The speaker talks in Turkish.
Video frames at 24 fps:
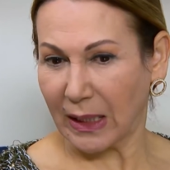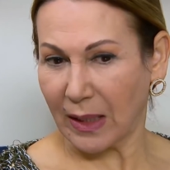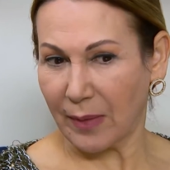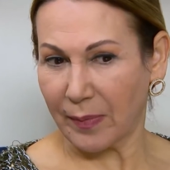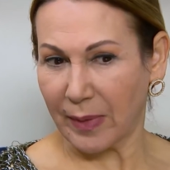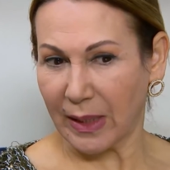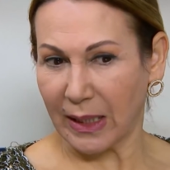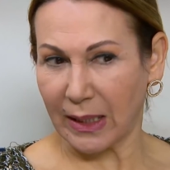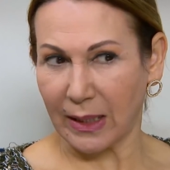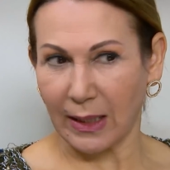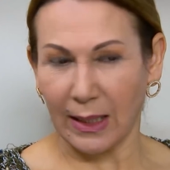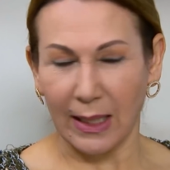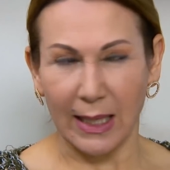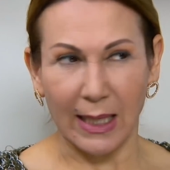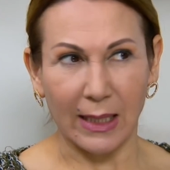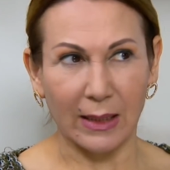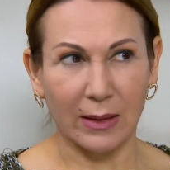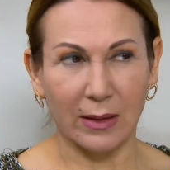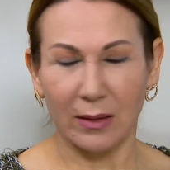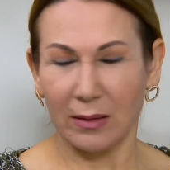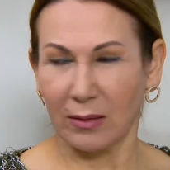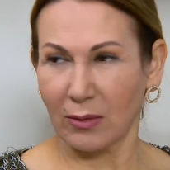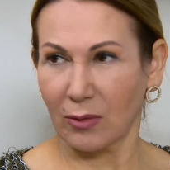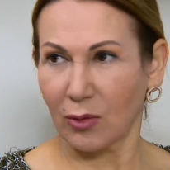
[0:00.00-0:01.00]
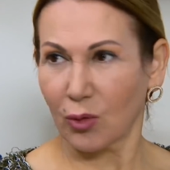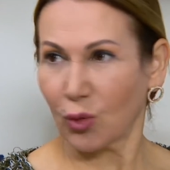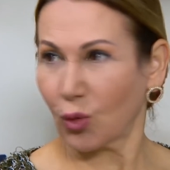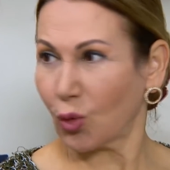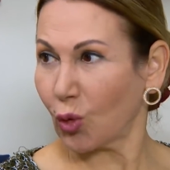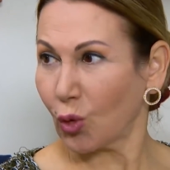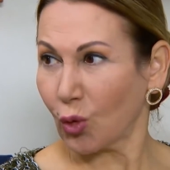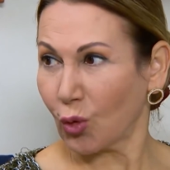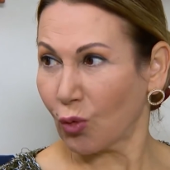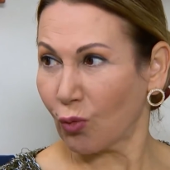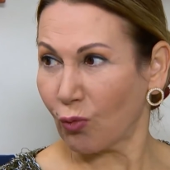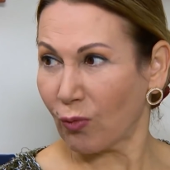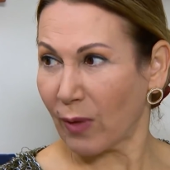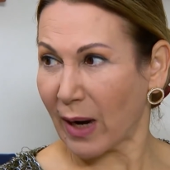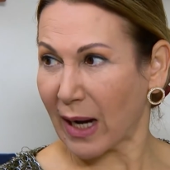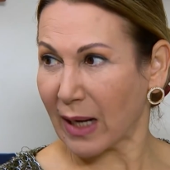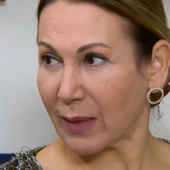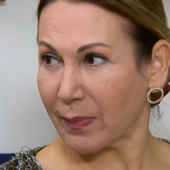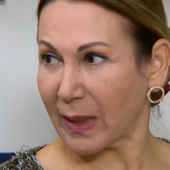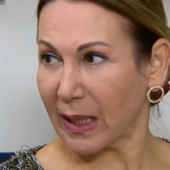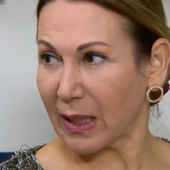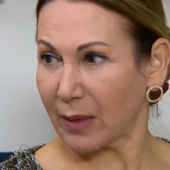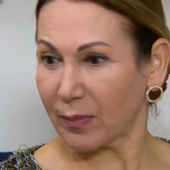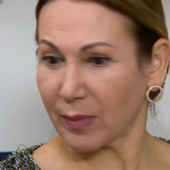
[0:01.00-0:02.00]
gidemediler. Günüm var
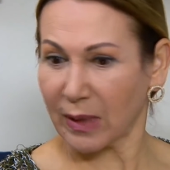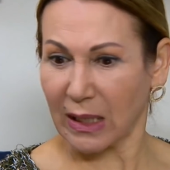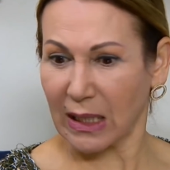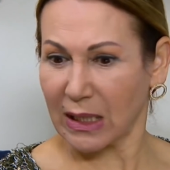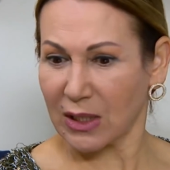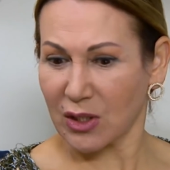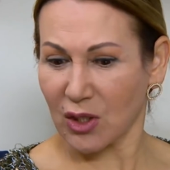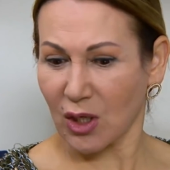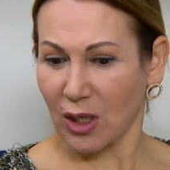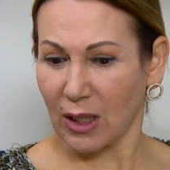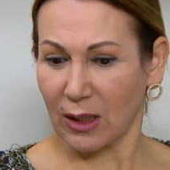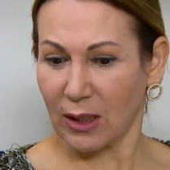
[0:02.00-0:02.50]
benim geç